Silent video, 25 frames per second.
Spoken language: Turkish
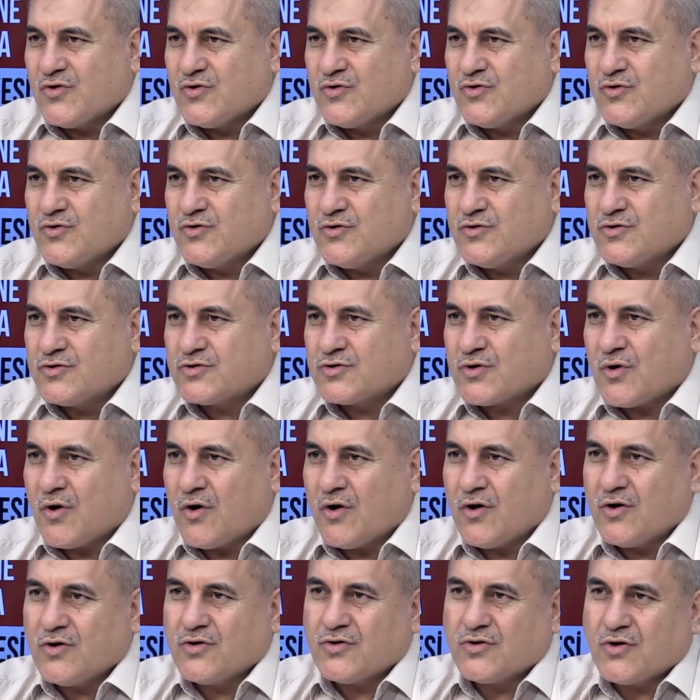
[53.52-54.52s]

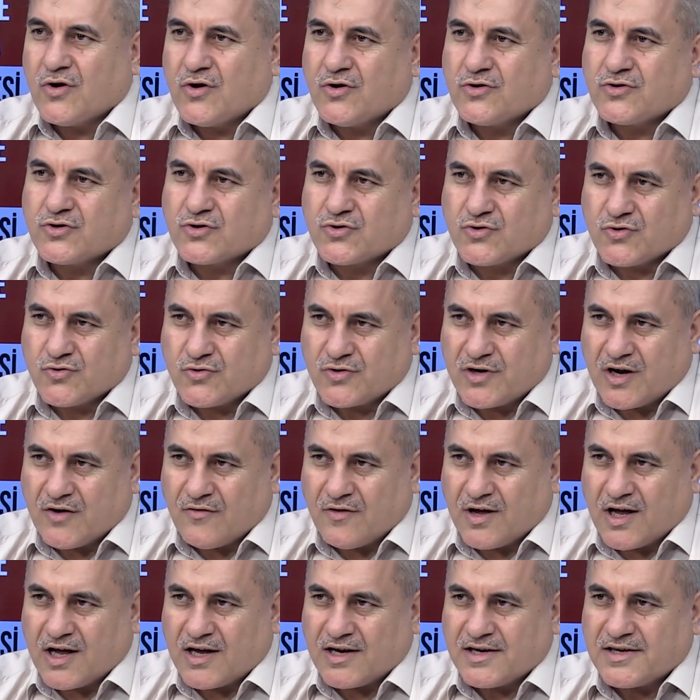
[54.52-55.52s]
114 sure
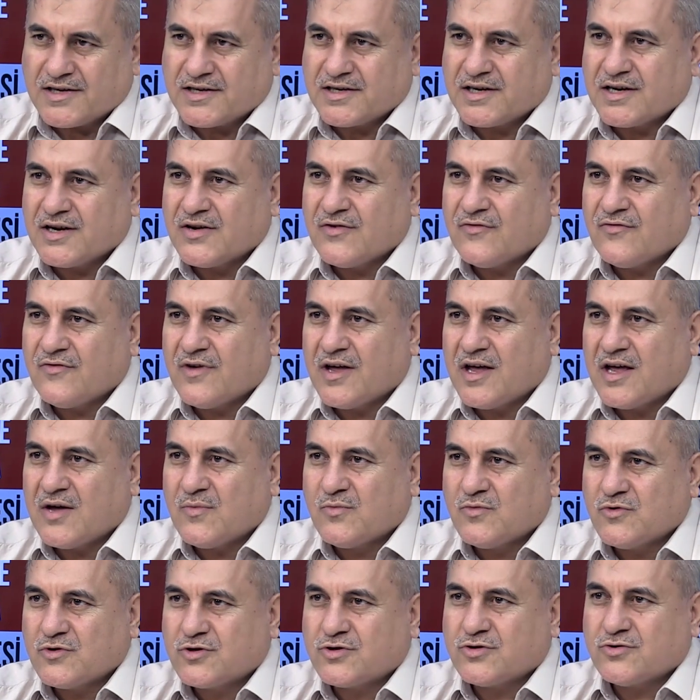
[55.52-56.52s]
var
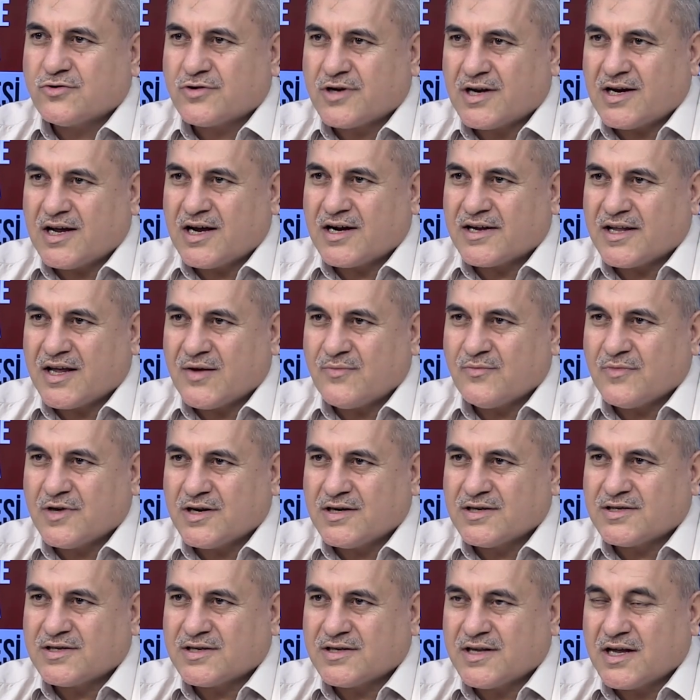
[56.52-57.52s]
ve bu surelerden
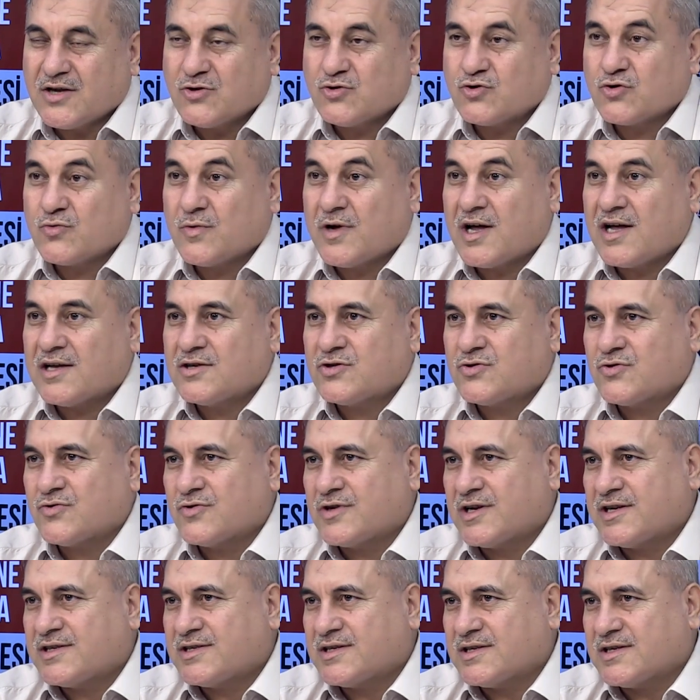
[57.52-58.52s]
birisi de Cuma
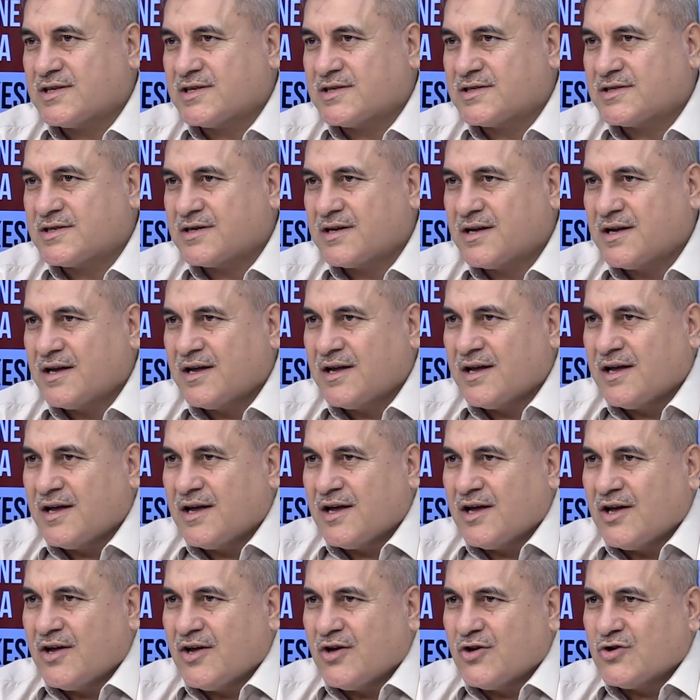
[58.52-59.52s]
suresidir.
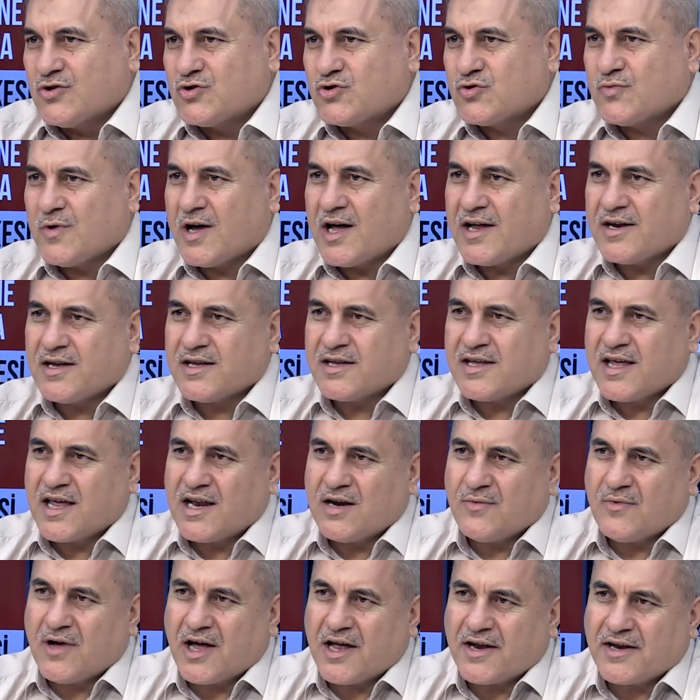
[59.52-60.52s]
Cuma'nın
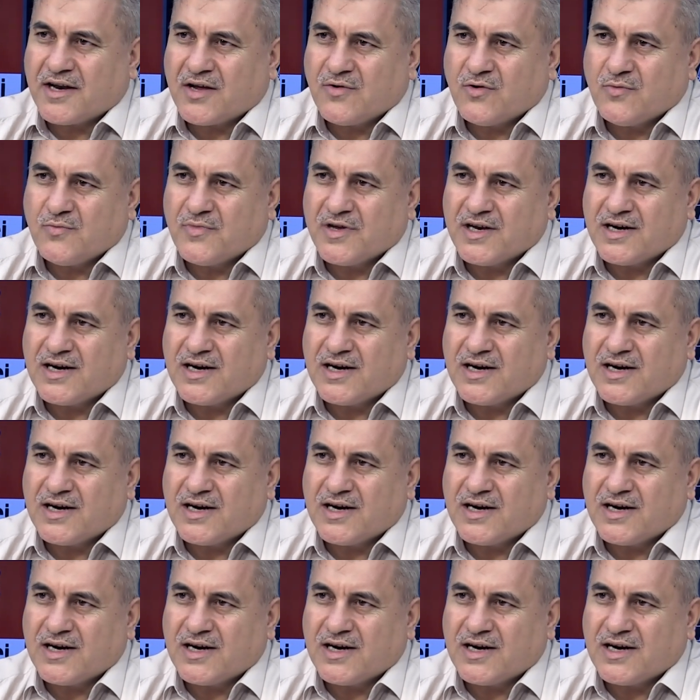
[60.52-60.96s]
kelime anlamı